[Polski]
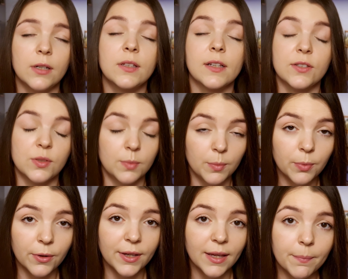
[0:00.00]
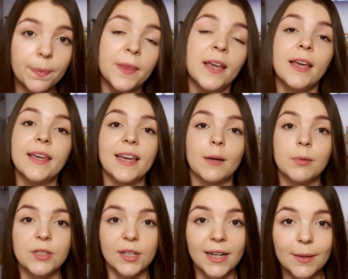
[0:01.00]
ja teraz sobie pojem i jak
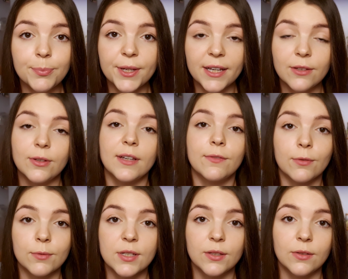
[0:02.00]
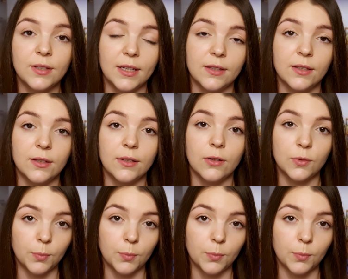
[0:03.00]
będzie lepiej, to ja wrócę do diety od